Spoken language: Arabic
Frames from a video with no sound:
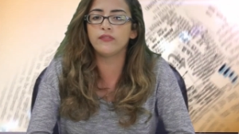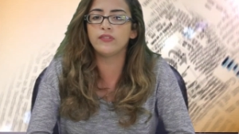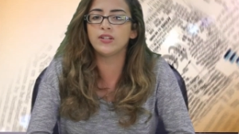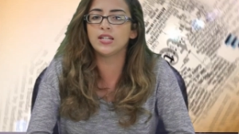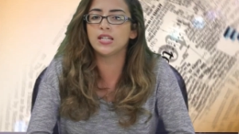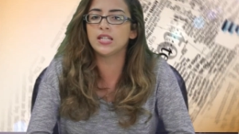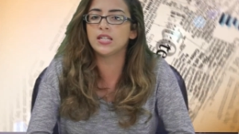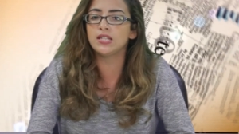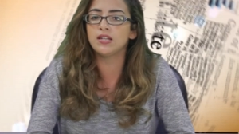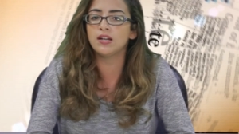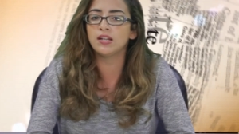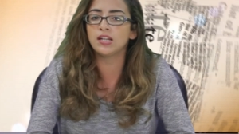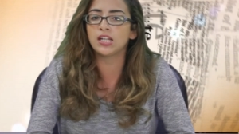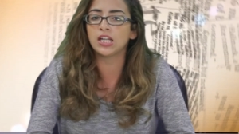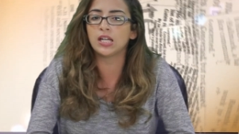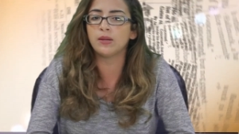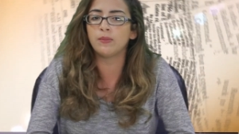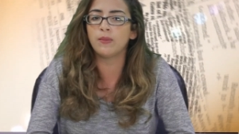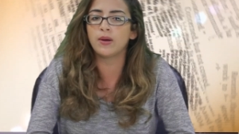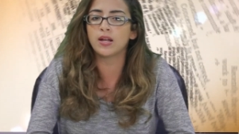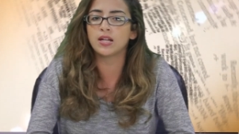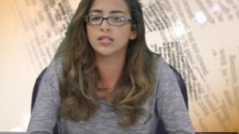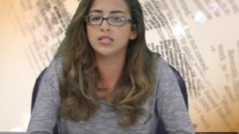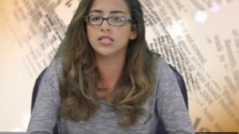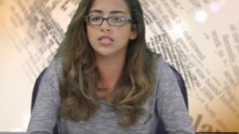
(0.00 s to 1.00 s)
في انهيار
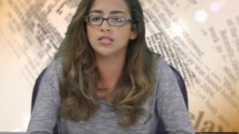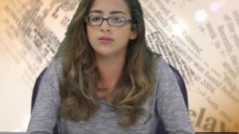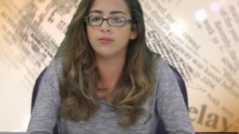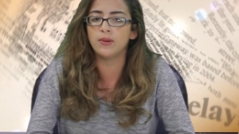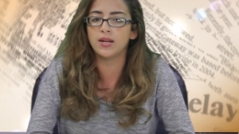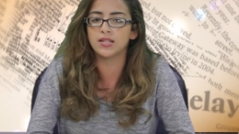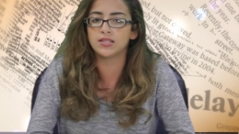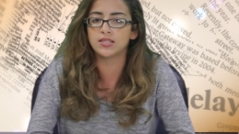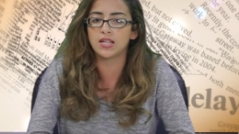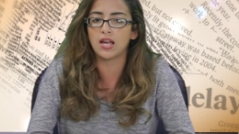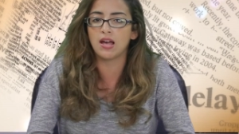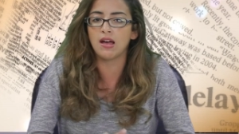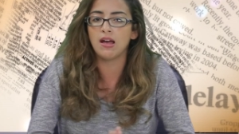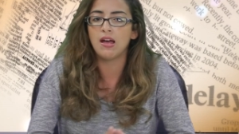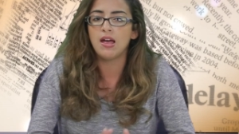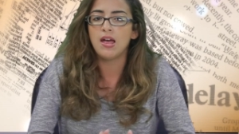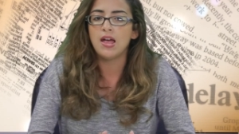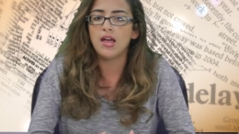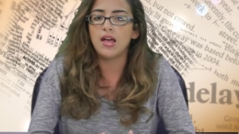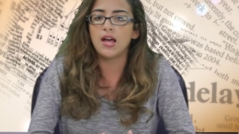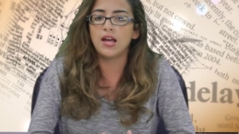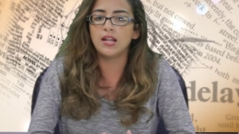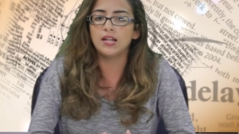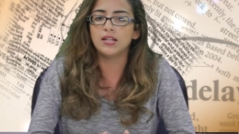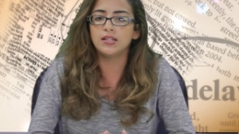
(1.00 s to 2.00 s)
عمارة سباتة
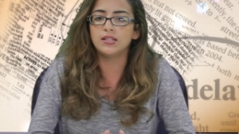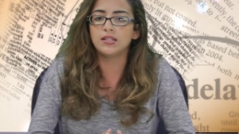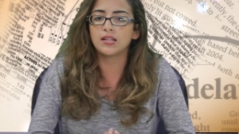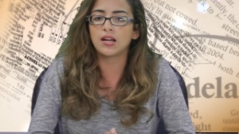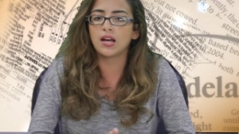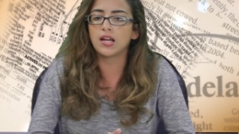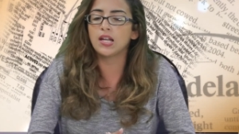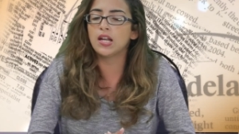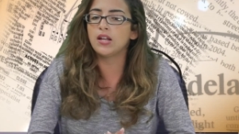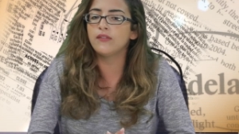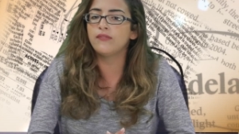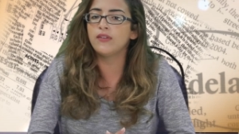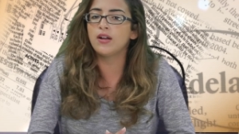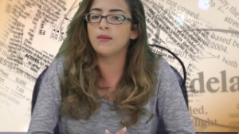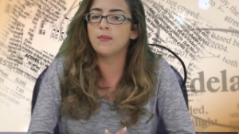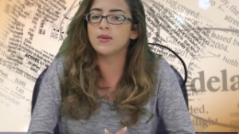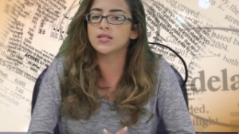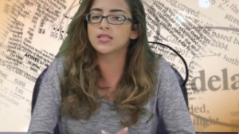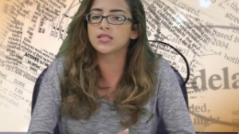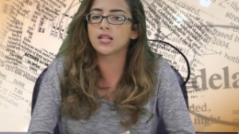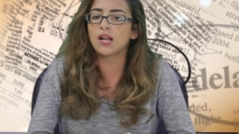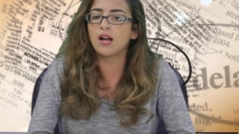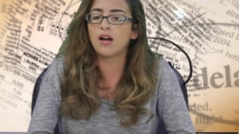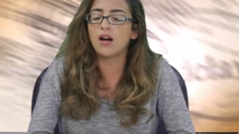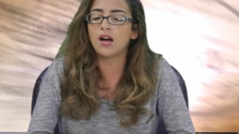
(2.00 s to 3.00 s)
الذي خلف
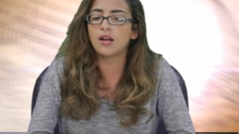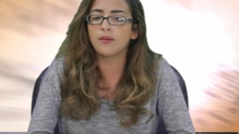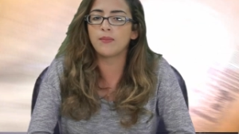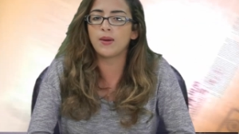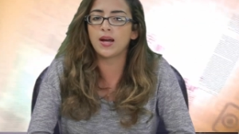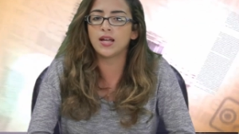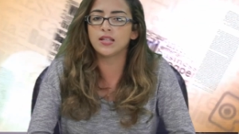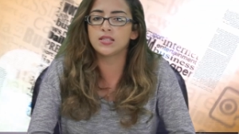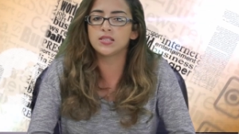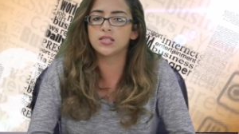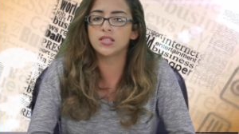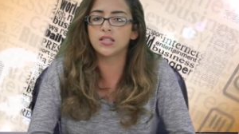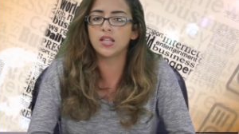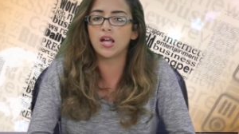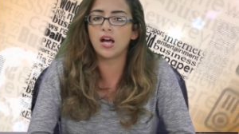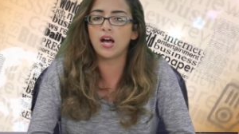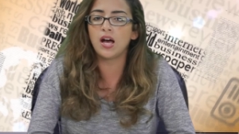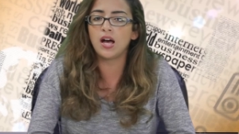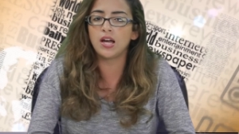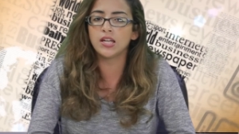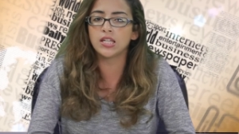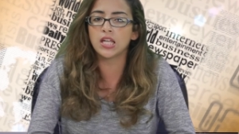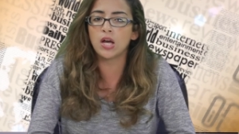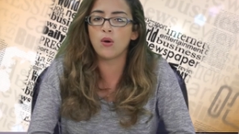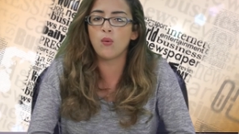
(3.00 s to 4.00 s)
مسرح أربعة
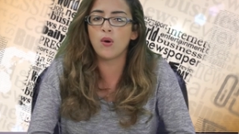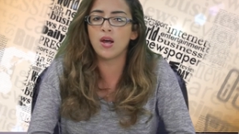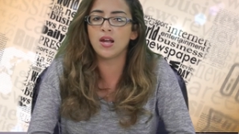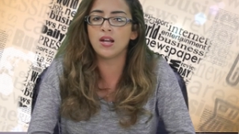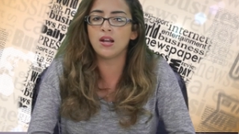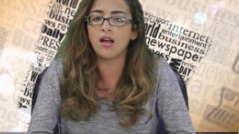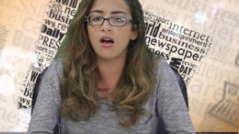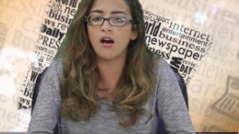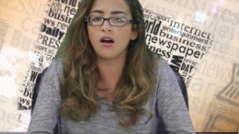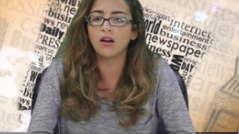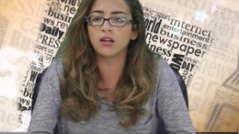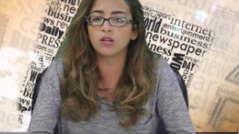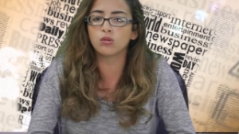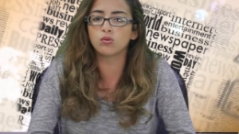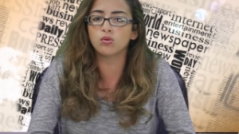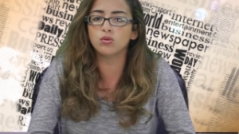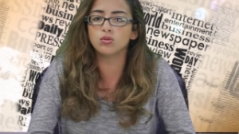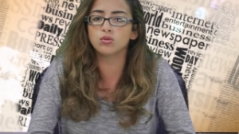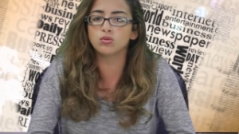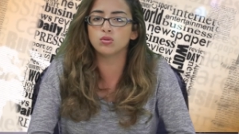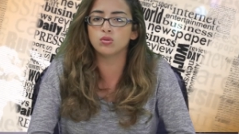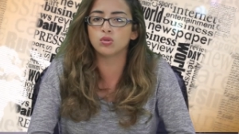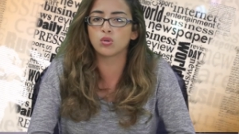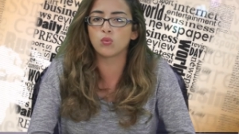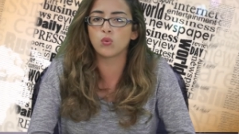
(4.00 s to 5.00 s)
ضحايا وإلحاق
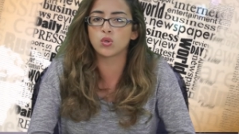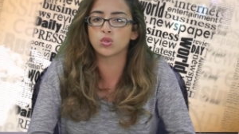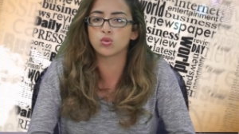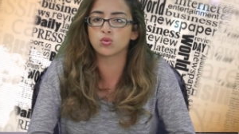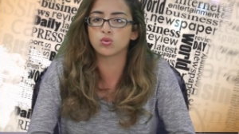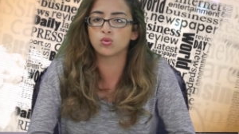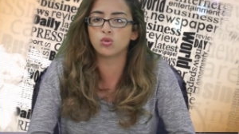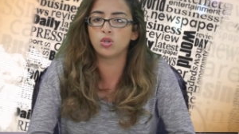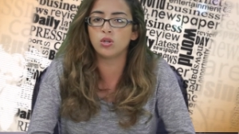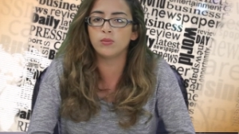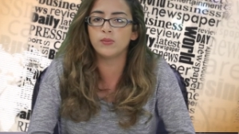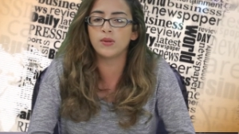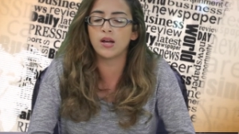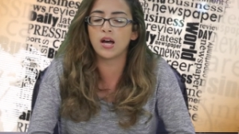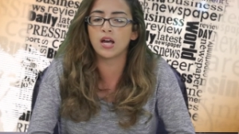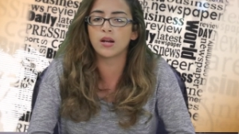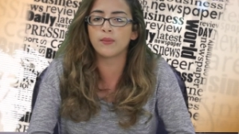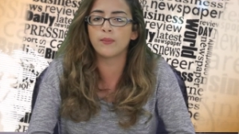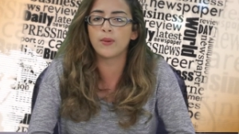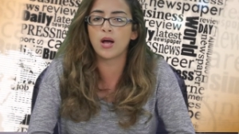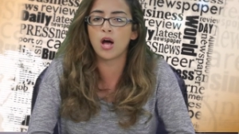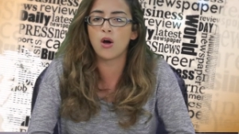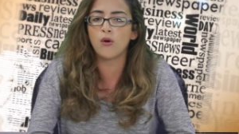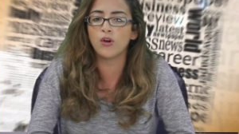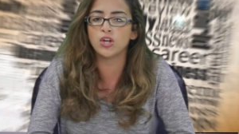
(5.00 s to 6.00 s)
كسور وجروح بأربعة
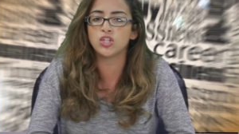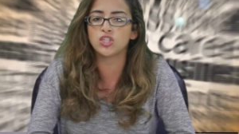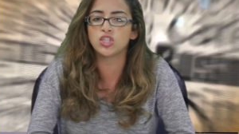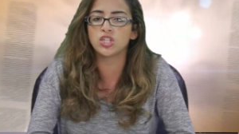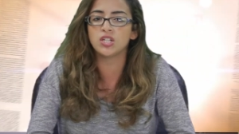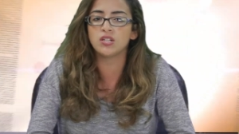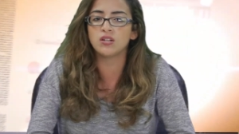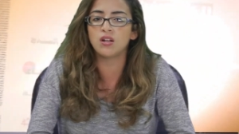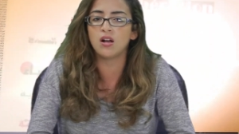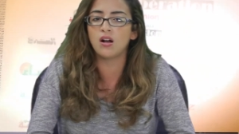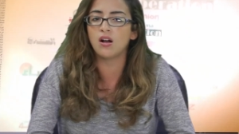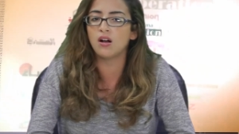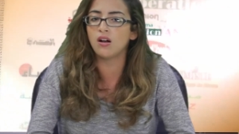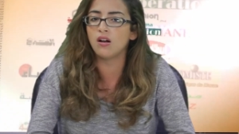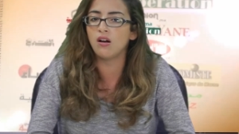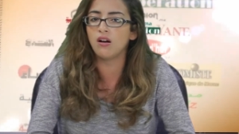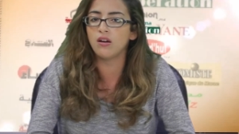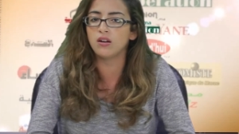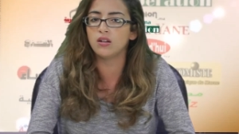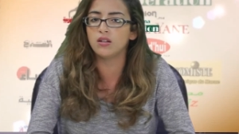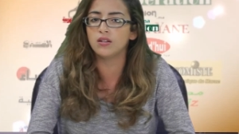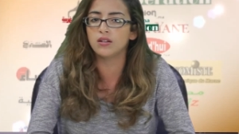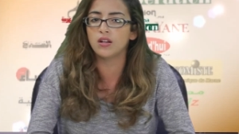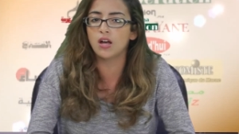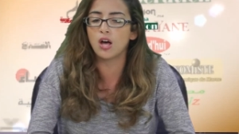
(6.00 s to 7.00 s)
24
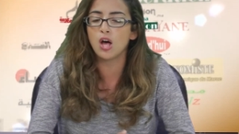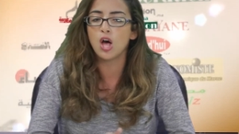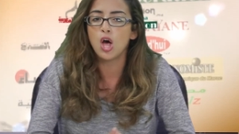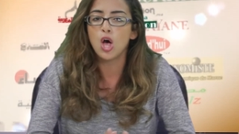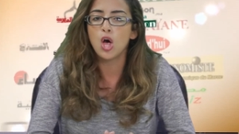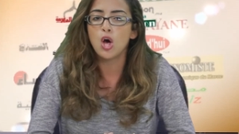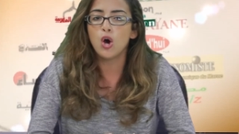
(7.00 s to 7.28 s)
آخرين